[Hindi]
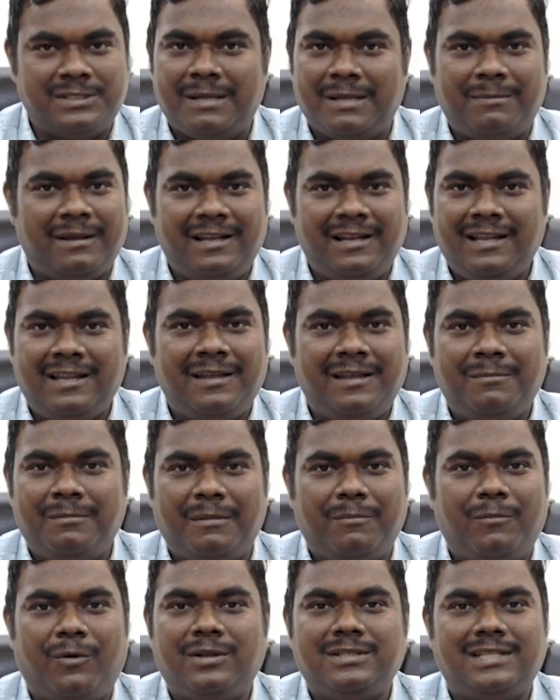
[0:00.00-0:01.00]
उससे पहले
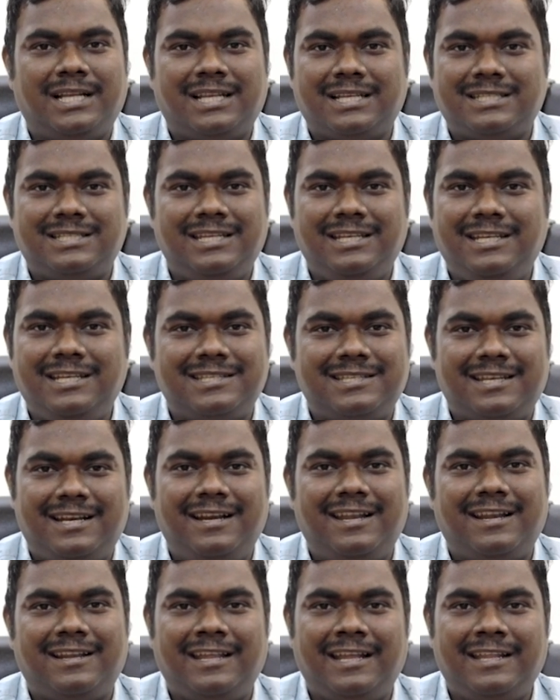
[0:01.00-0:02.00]
मैं बहुत ज़्यादा सीरियस
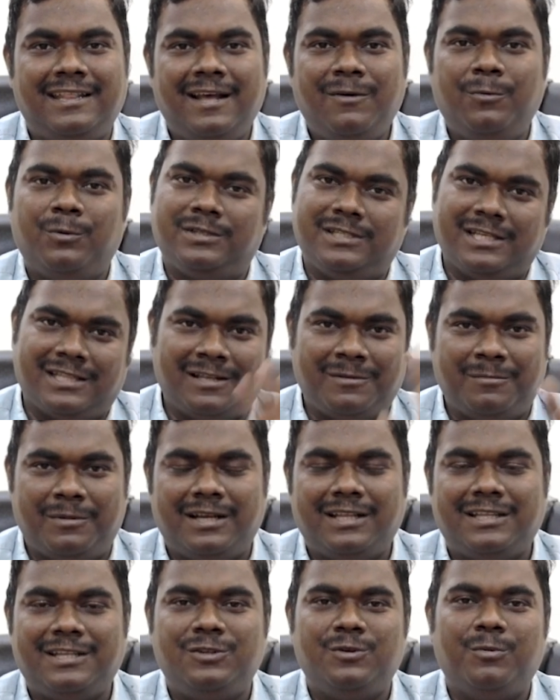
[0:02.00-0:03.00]
रीडर नहीं था वो चेतन
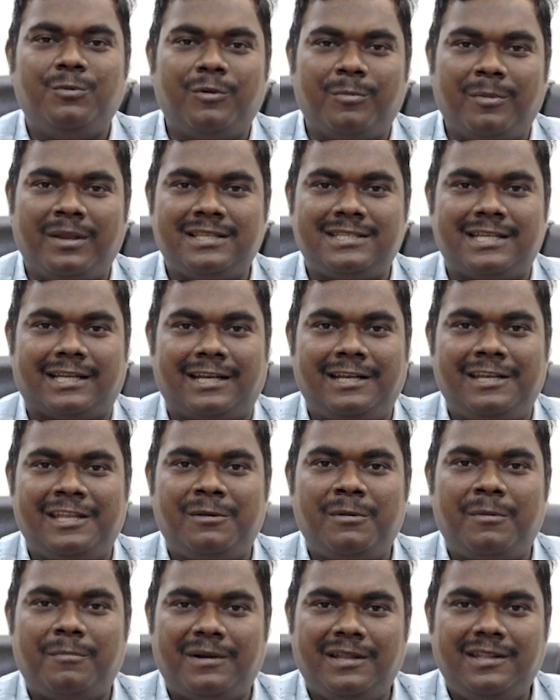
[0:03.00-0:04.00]
भगत की जो बुक मैंने सेकेंड
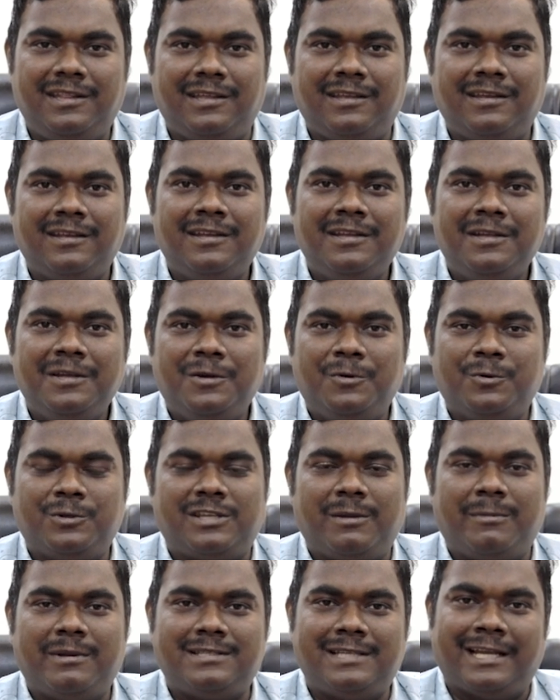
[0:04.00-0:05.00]
ईयर में पढ़ी थी
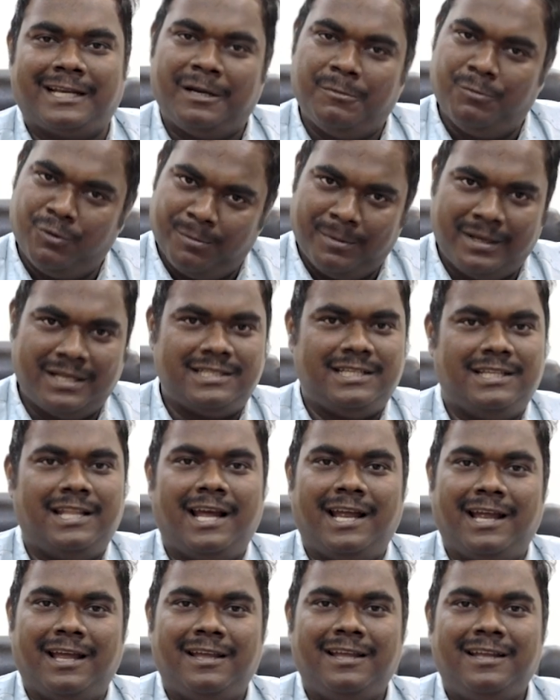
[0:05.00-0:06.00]
उसके बाद सेकेंड बुक मैंने
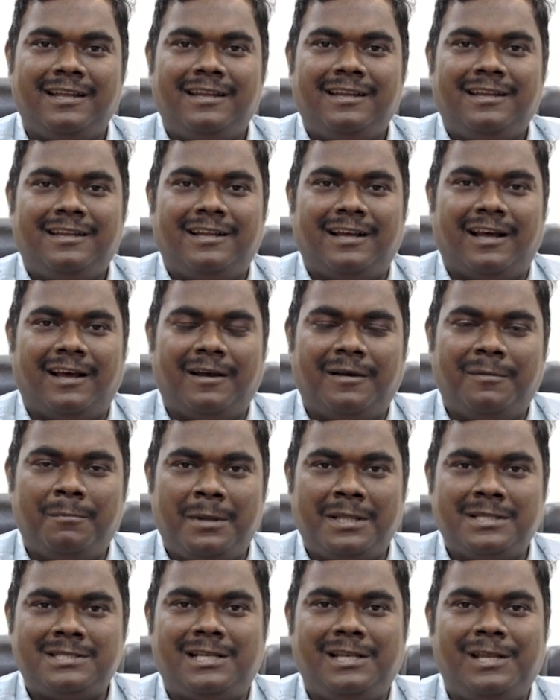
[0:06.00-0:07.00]
सीधा
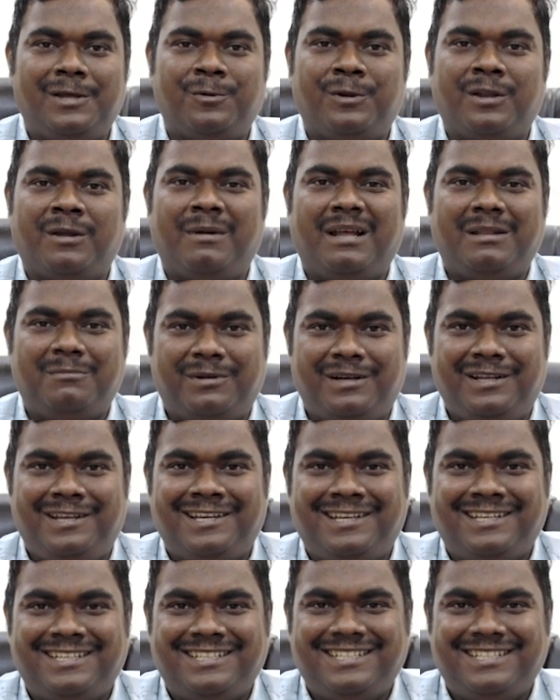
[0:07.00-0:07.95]
मेंस क्लियर होने के बाद पढ़ी